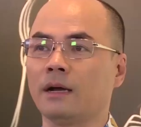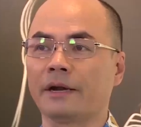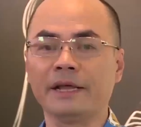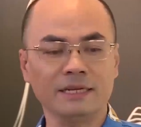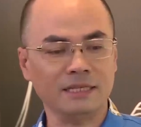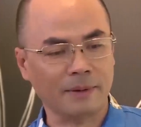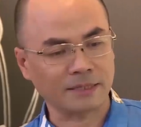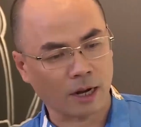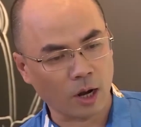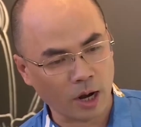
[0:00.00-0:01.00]
Ở đây cái gì mà
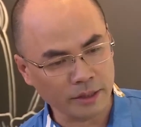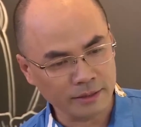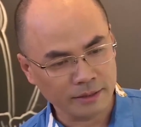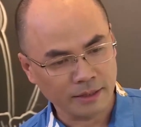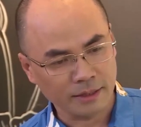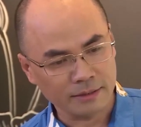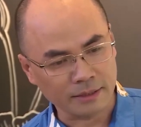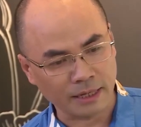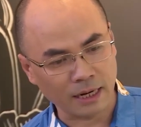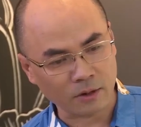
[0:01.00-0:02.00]
chả ngon
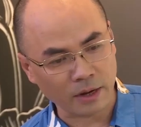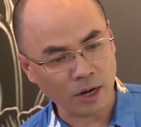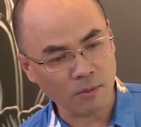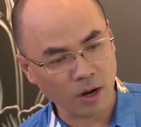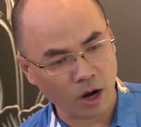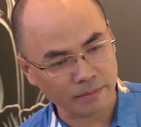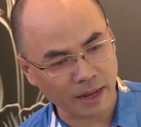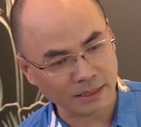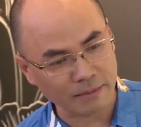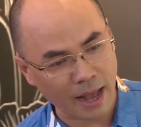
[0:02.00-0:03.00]
Chả nhẽ là có cái không ngon
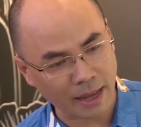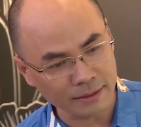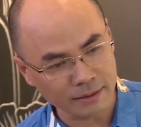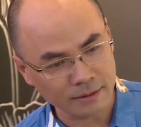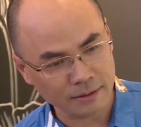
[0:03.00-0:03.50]
mang ra bán